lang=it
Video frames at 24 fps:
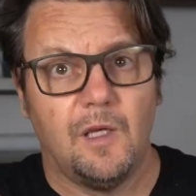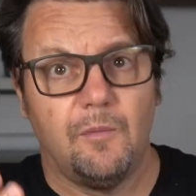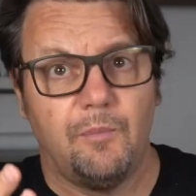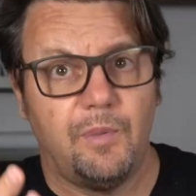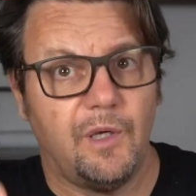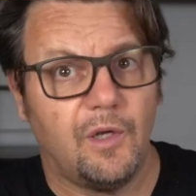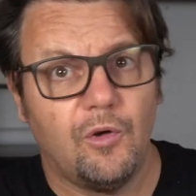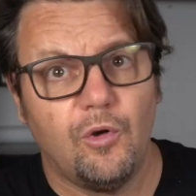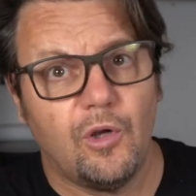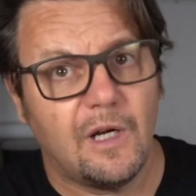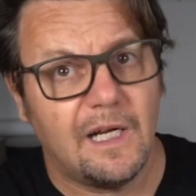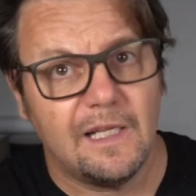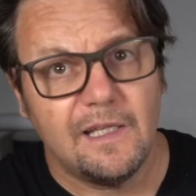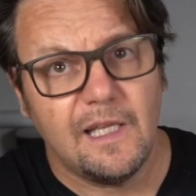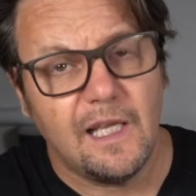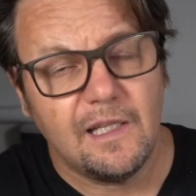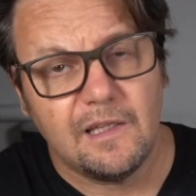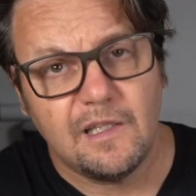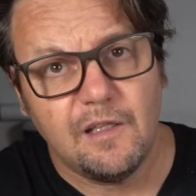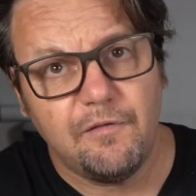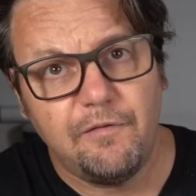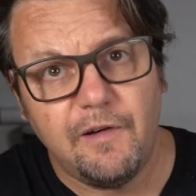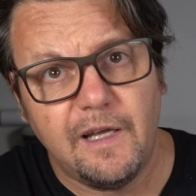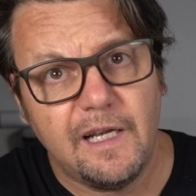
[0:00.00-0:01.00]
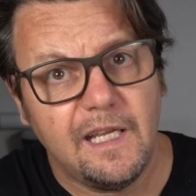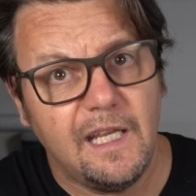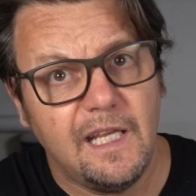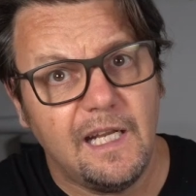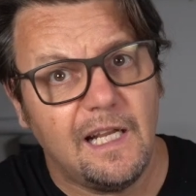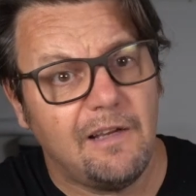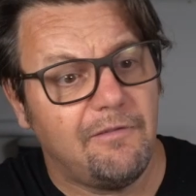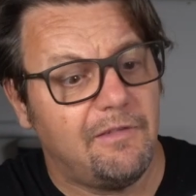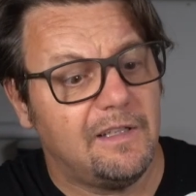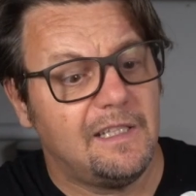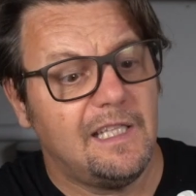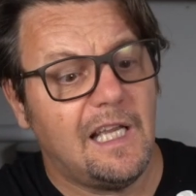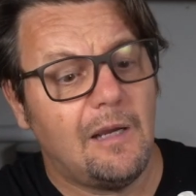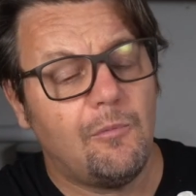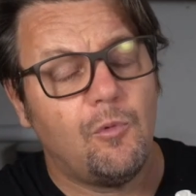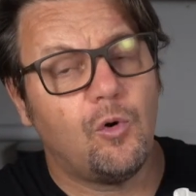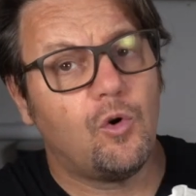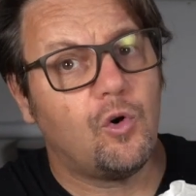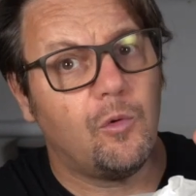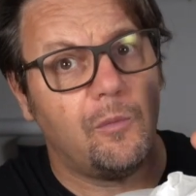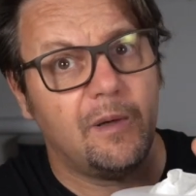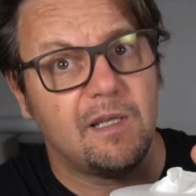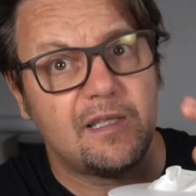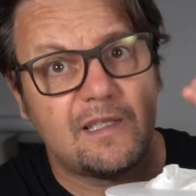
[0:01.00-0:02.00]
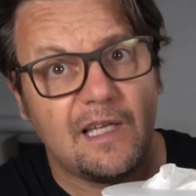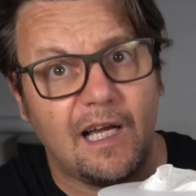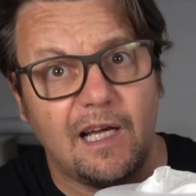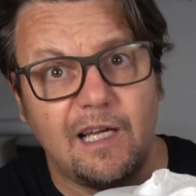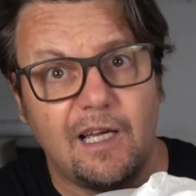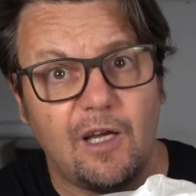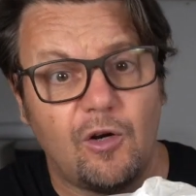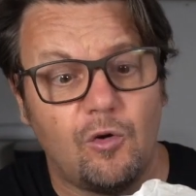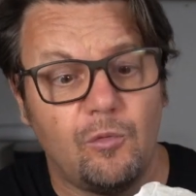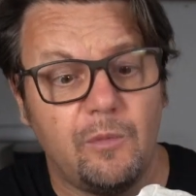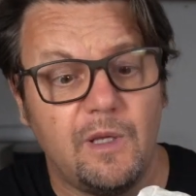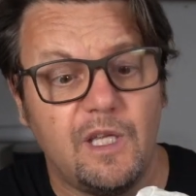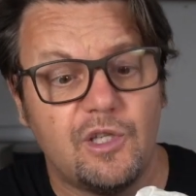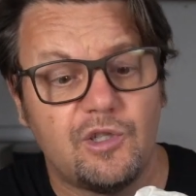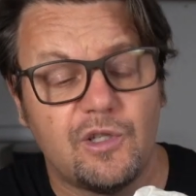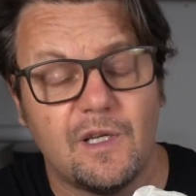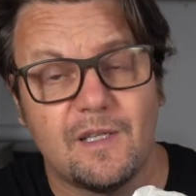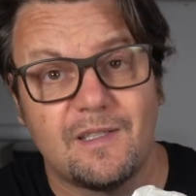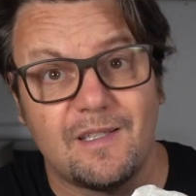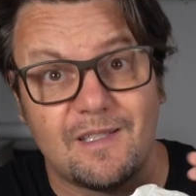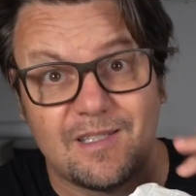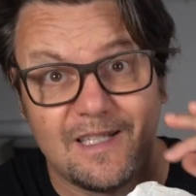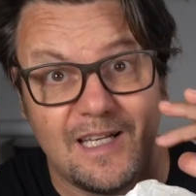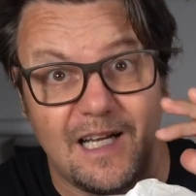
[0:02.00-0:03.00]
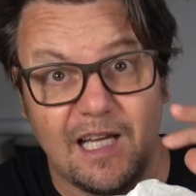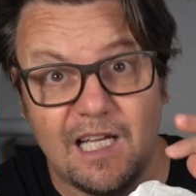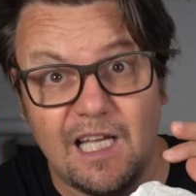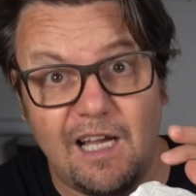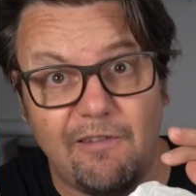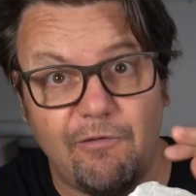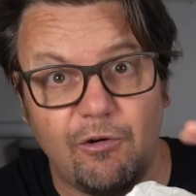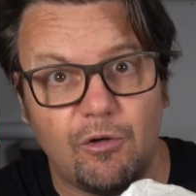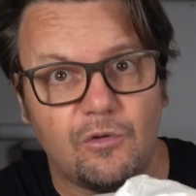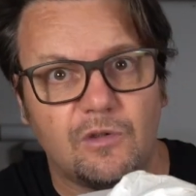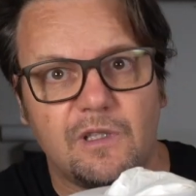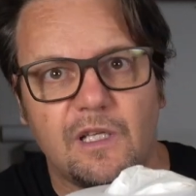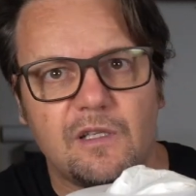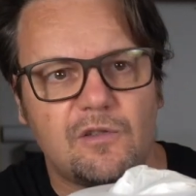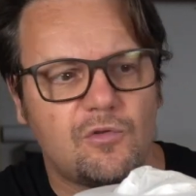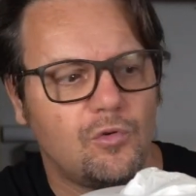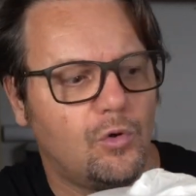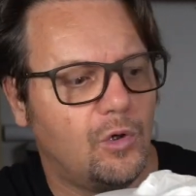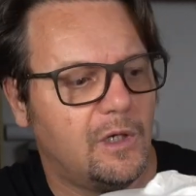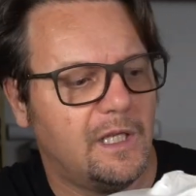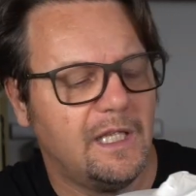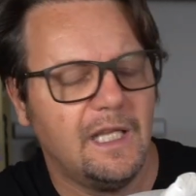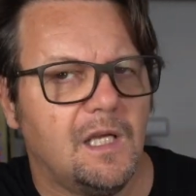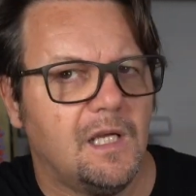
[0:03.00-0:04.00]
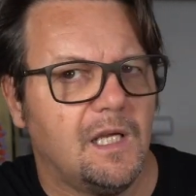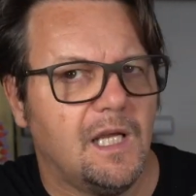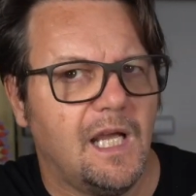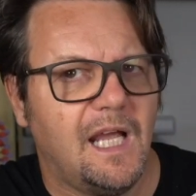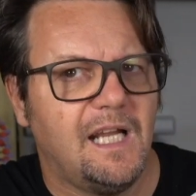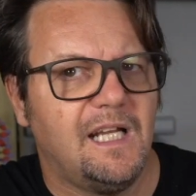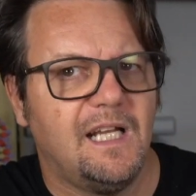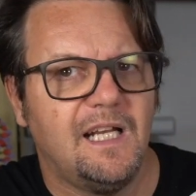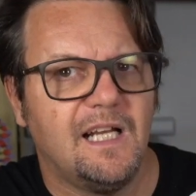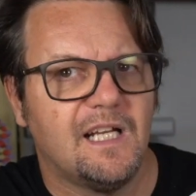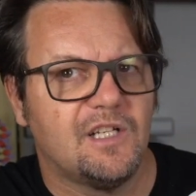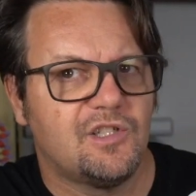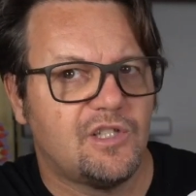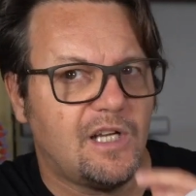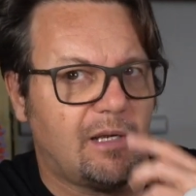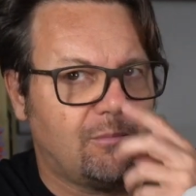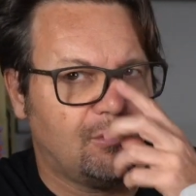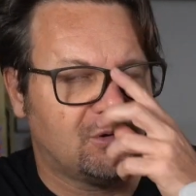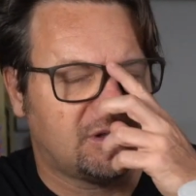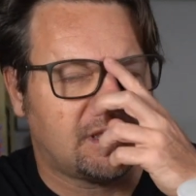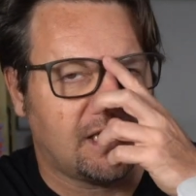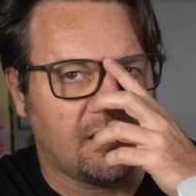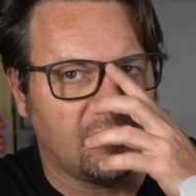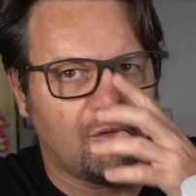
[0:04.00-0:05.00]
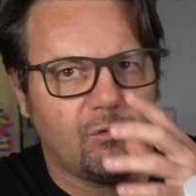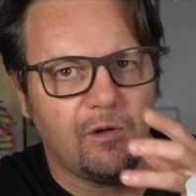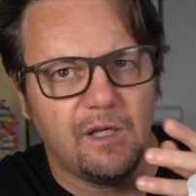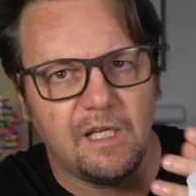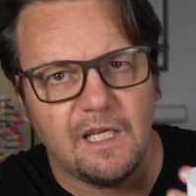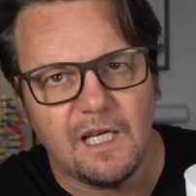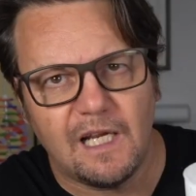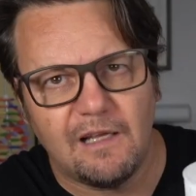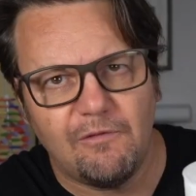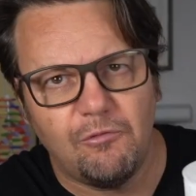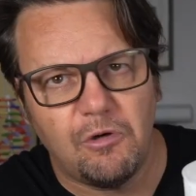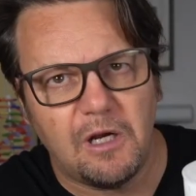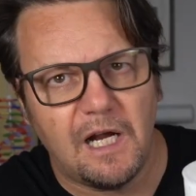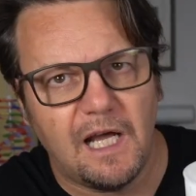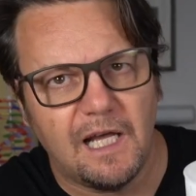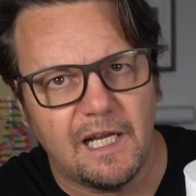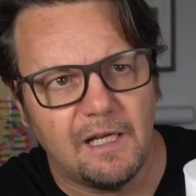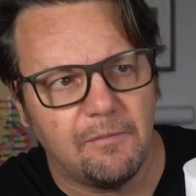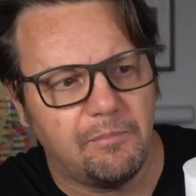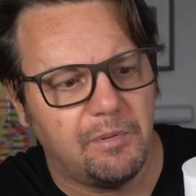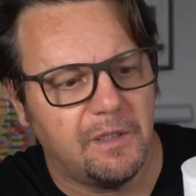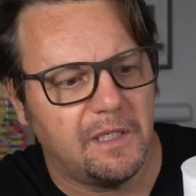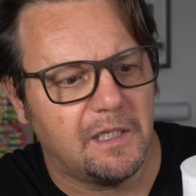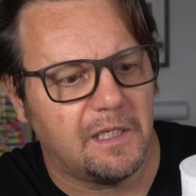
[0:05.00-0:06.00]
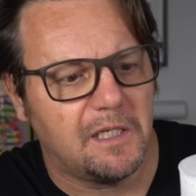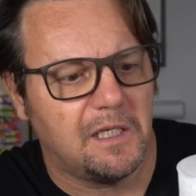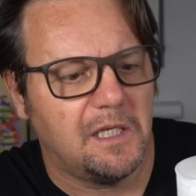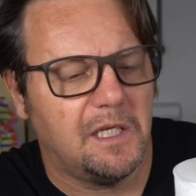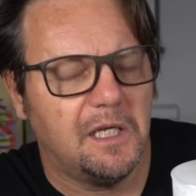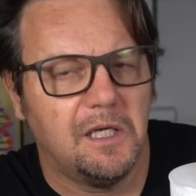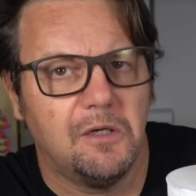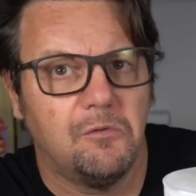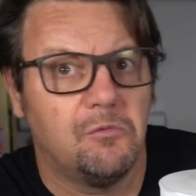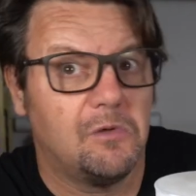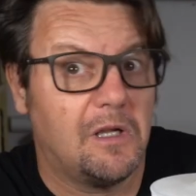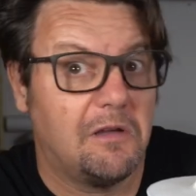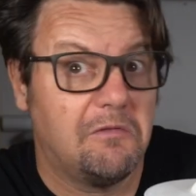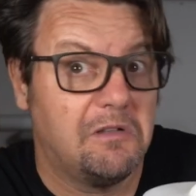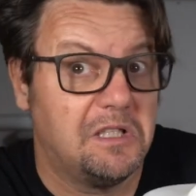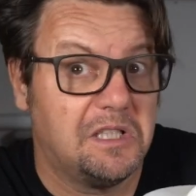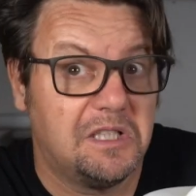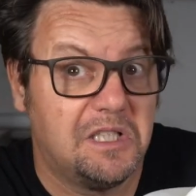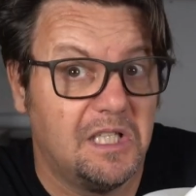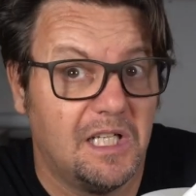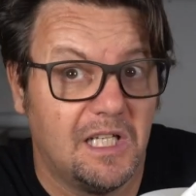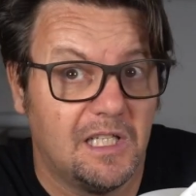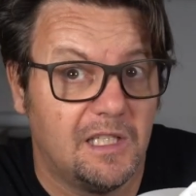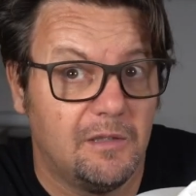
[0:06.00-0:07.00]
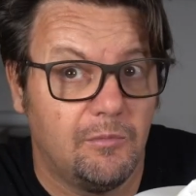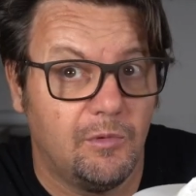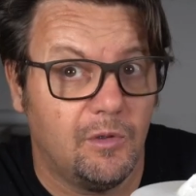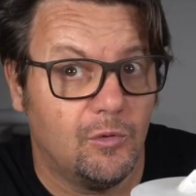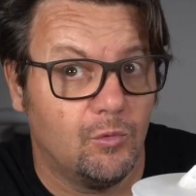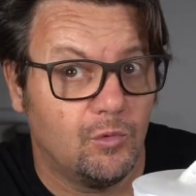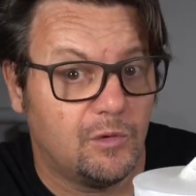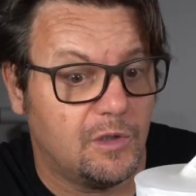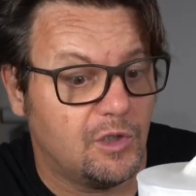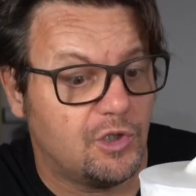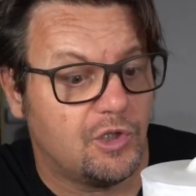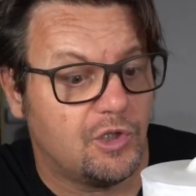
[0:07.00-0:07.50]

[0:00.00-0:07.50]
Per ora niente farina, vediamo come i Saccharomyces se la cavano da soli e li lasciamo tranquilli a lavorare per eh, una ventina di minuti